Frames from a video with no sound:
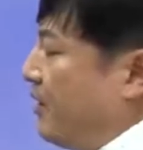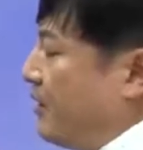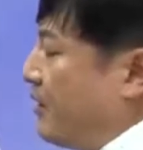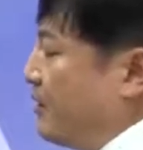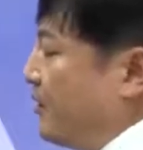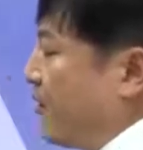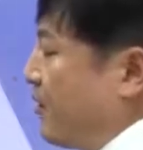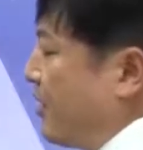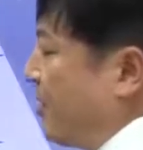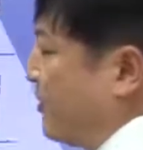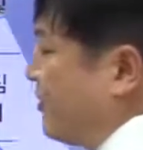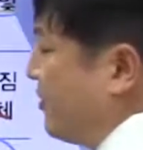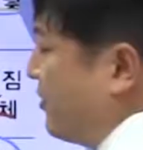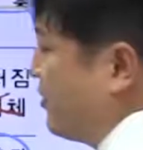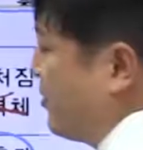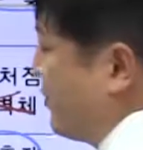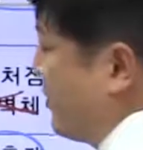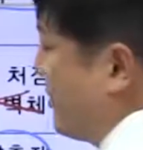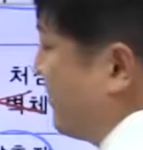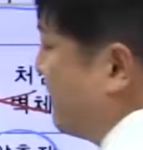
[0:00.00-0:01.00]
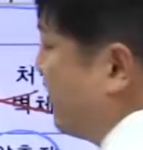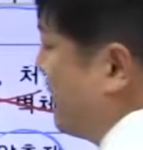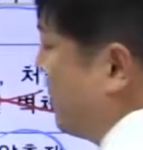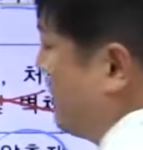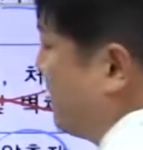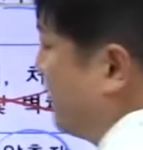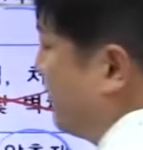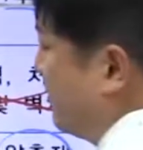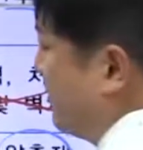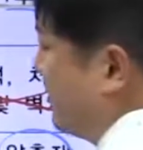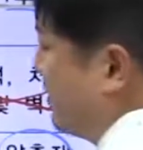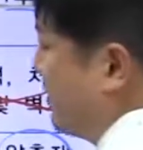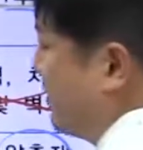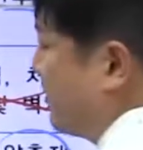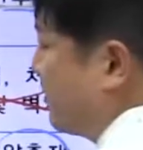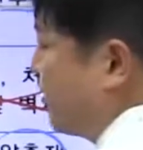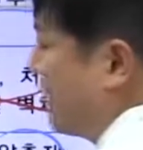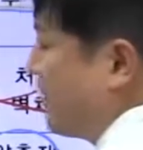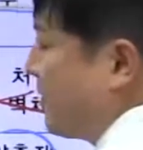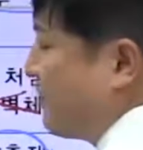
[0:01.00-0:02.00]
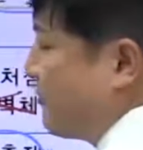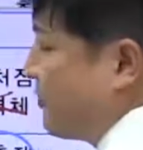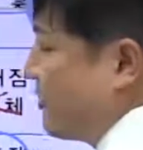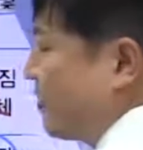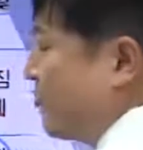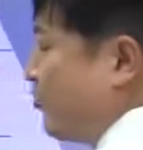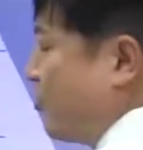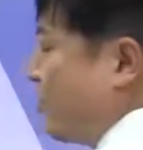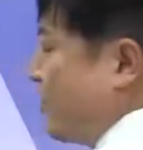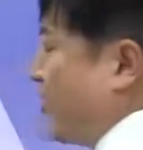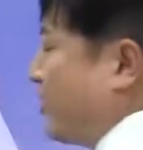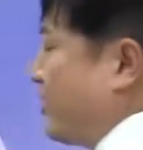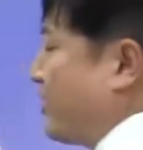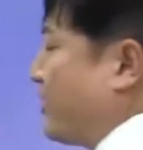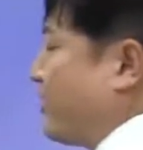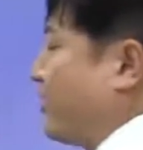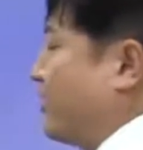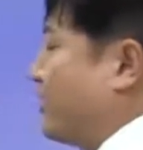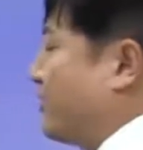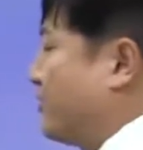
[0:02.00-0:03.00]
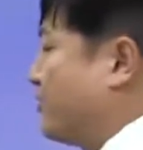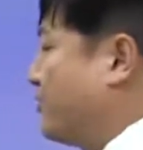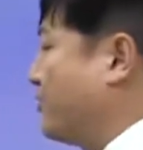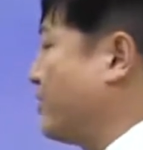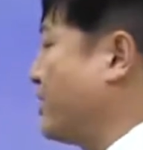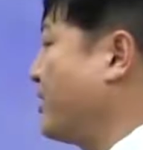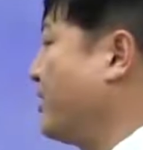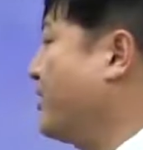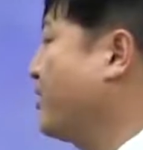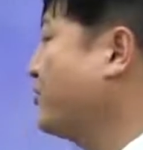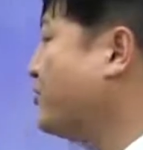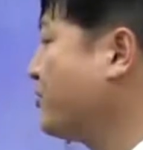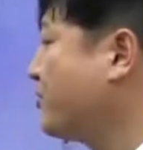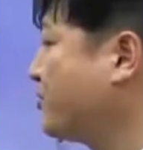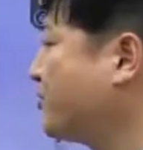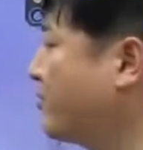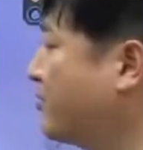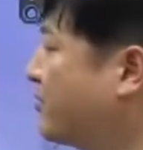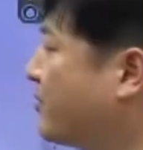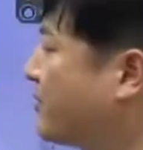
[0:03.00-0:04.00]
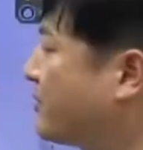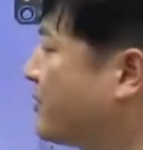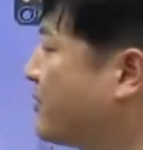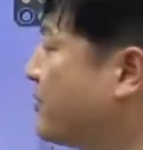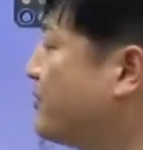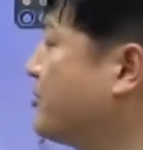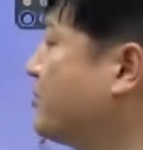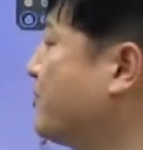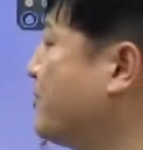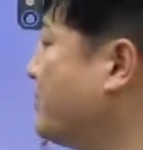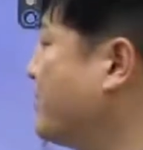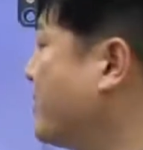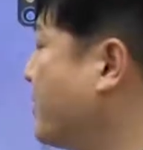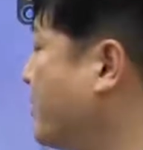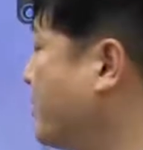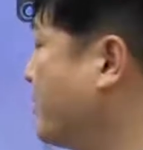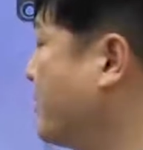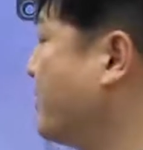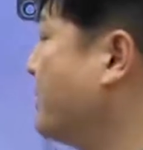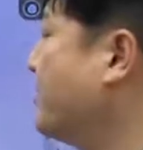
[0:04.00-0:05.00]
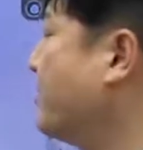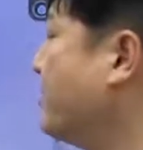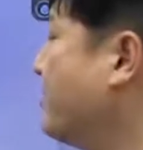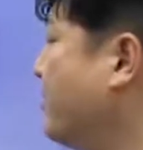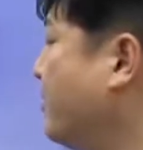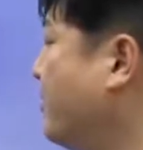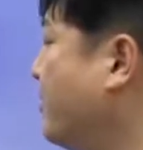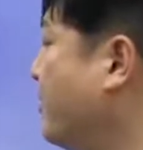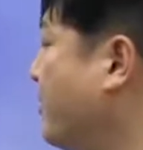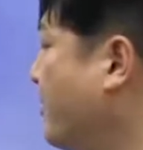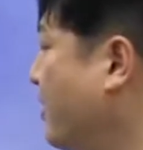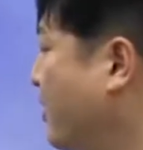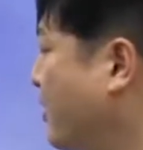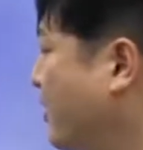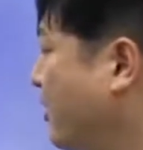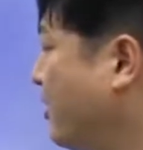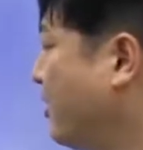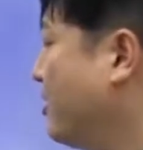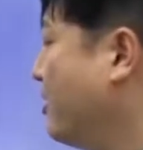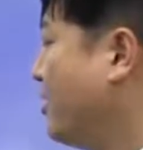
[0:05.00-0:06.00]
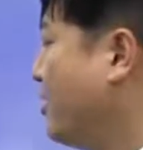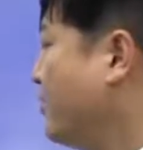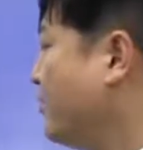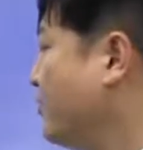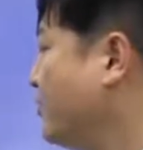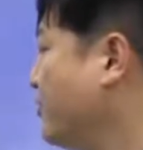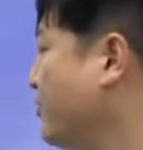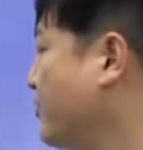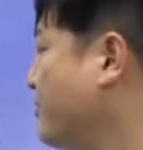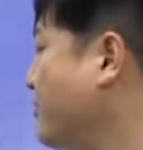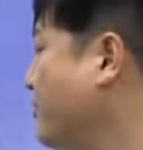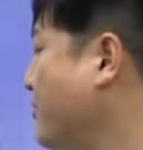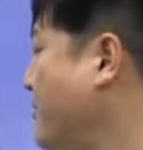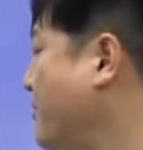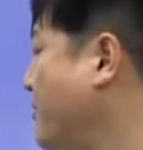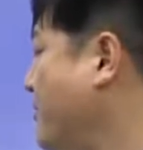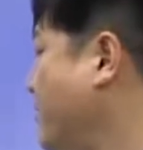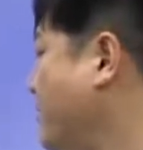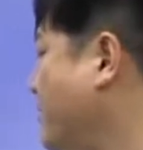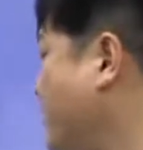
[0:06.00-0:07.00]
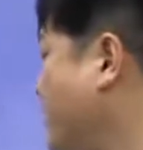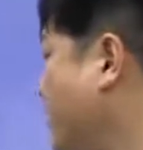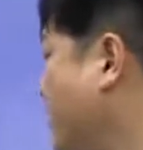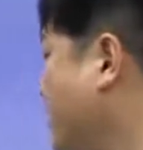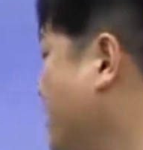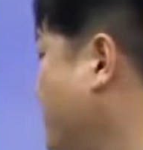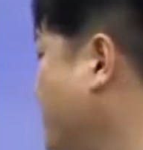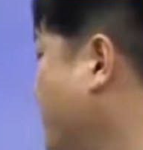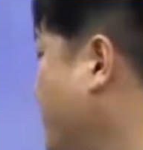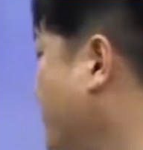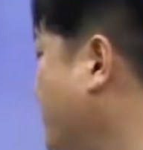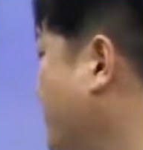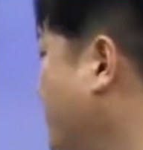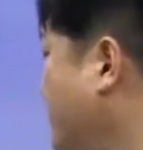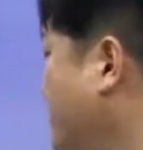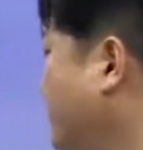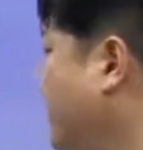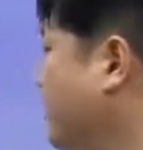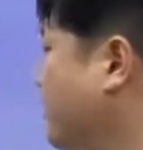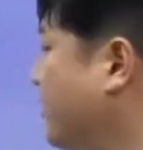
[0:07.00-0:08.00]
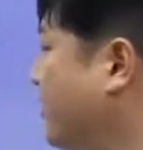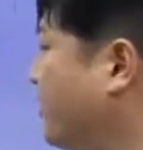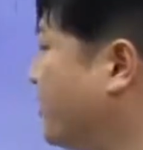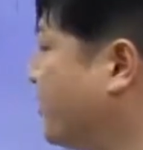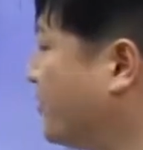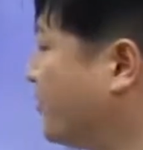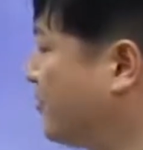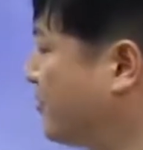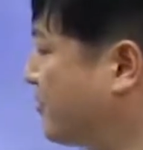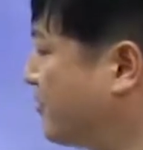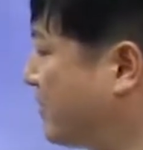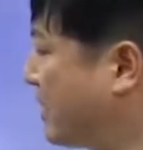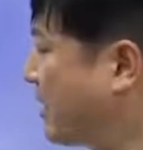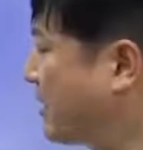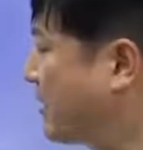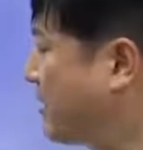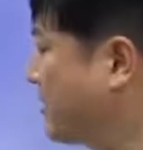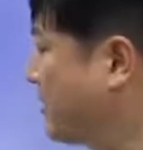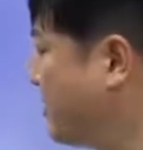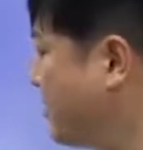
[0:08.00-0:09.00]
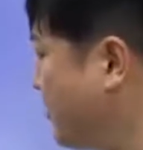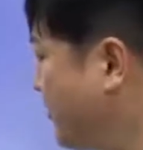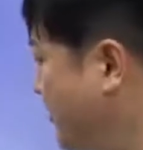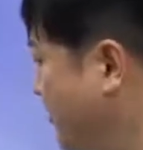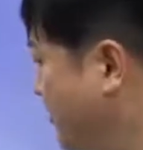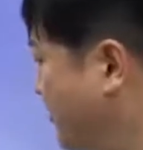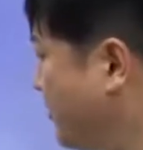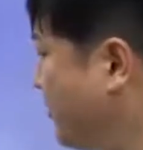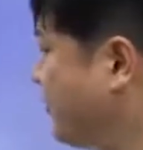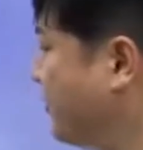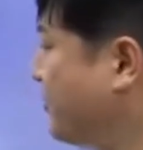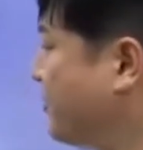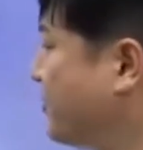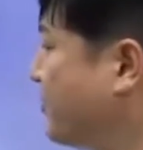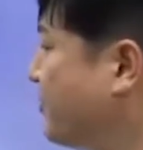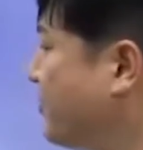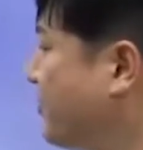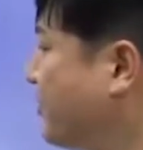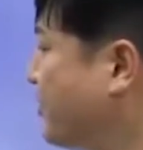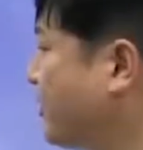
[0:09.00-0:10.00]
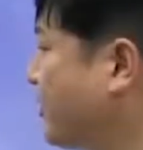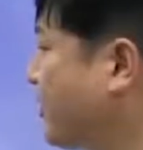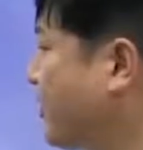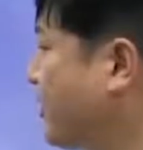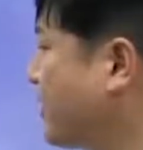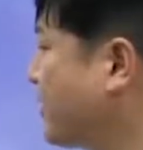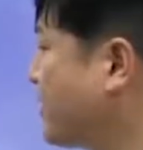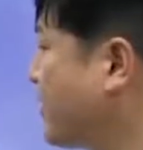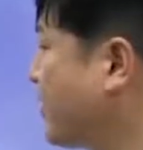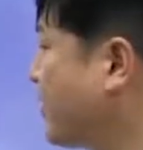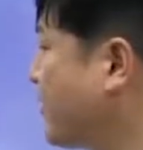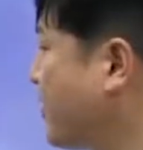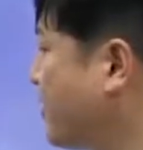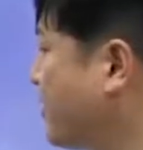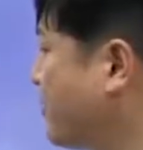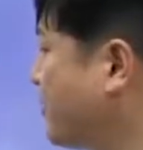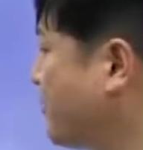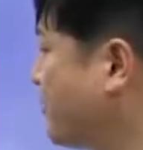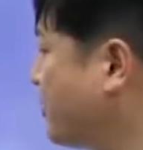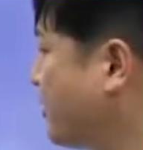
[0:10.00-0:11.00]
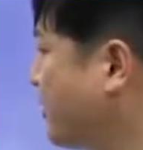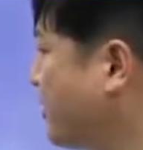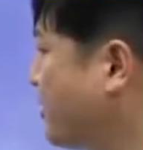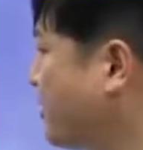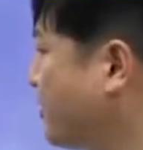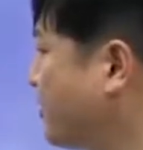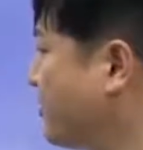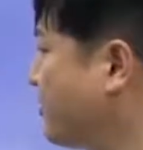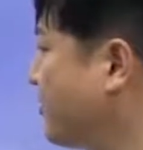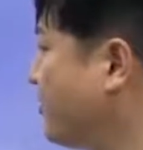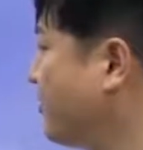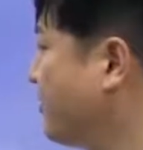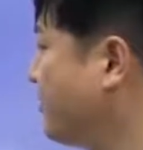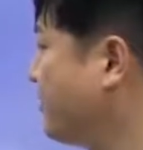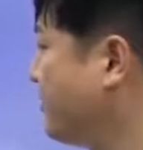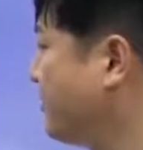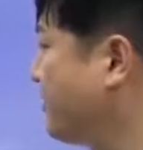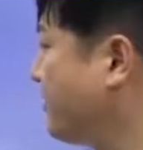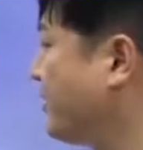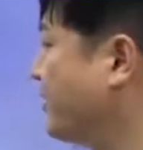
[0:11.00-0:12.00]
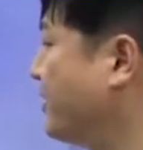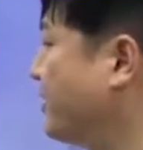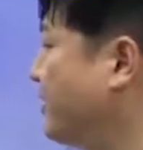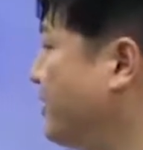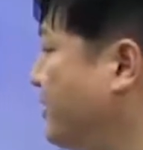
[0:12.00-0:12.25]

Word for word: 현장에서 조립을 하다 보니까 접합부가 취약하다는 그쪽에 초점을 맞춰주시면 되겠네요. 부동치마 및 연약 질환에 대한 대책 같은 제목으로 보시고 여기가 가장 많이 출제가 되는 내용입니다.